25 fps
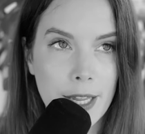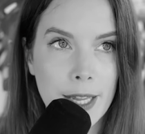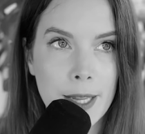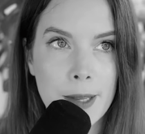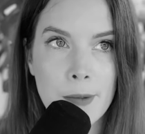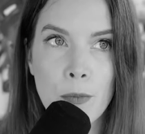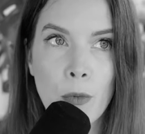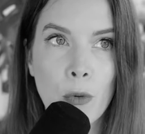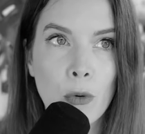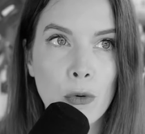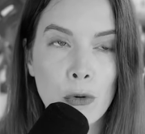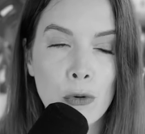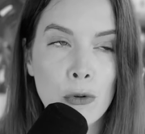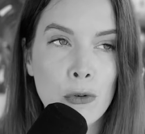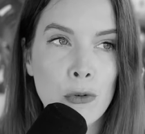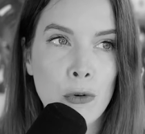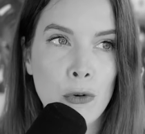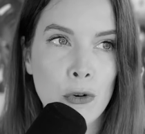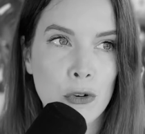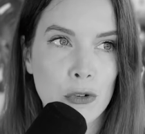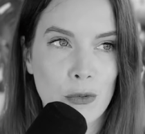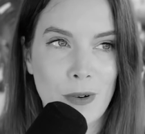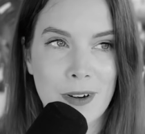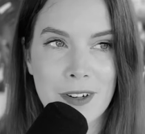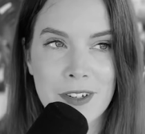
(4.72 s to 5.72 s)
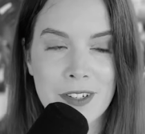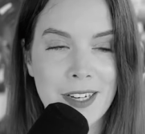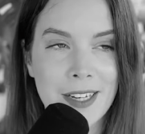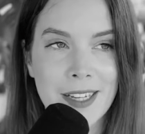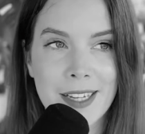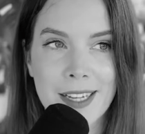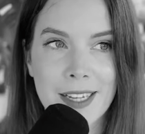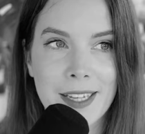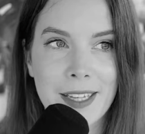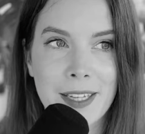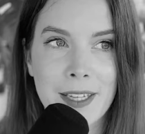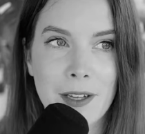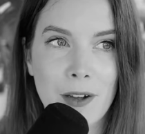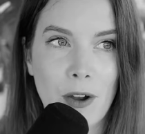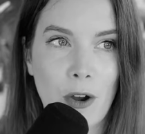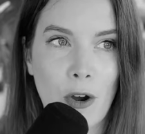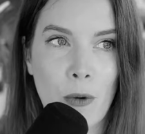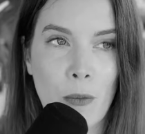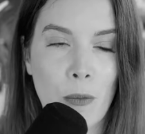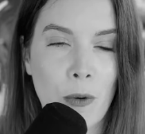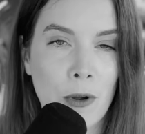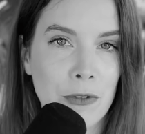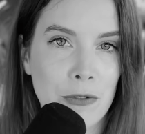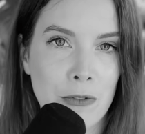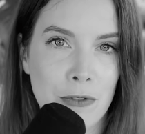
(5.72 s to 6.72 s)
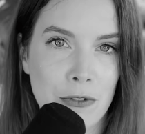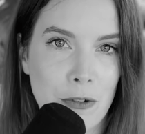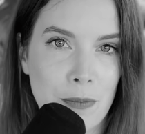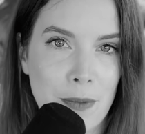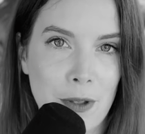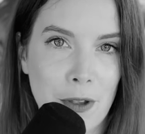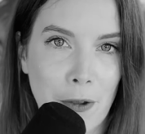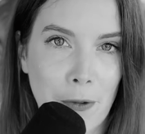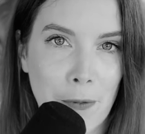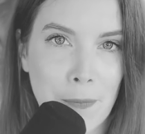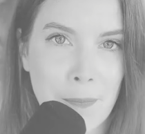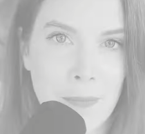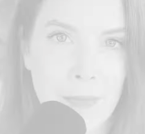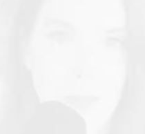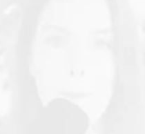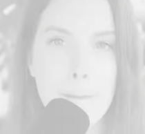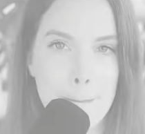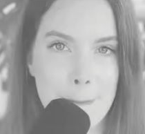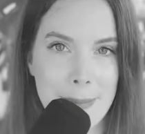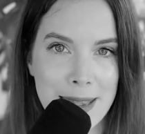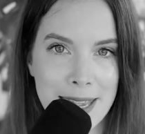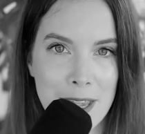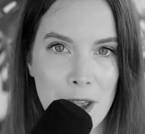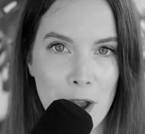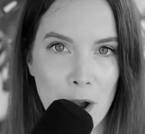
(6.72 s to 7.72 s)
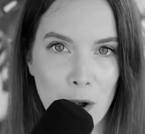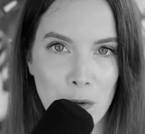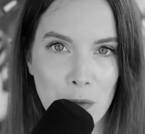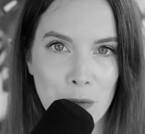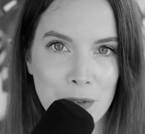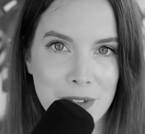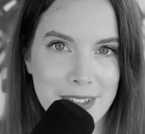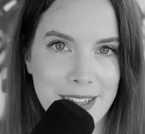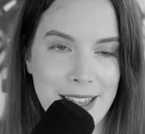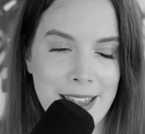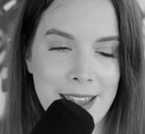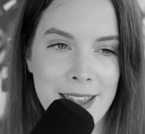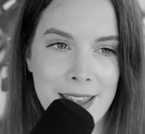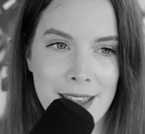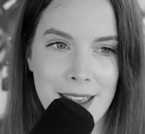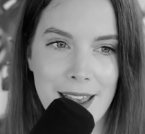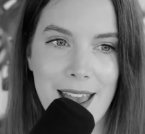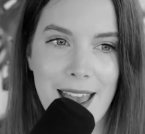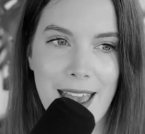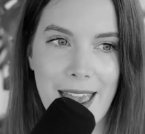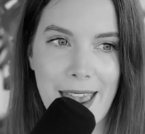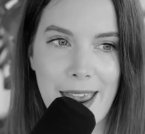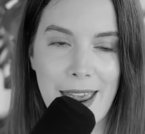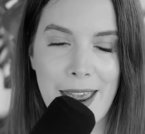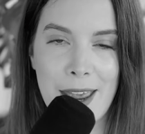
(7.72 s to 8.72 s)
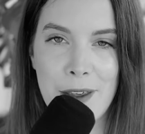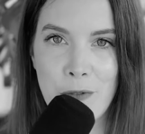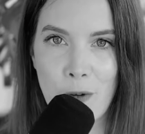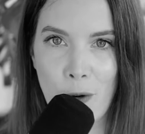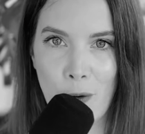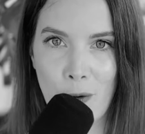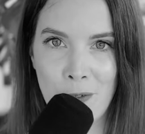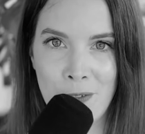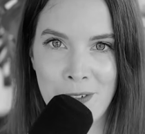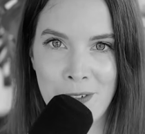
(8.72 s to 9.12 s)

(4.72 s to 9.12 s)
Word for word: Et mon logo, je crois que je l'ai créé en moins d'une demi-heure. Meilleur conseil ever.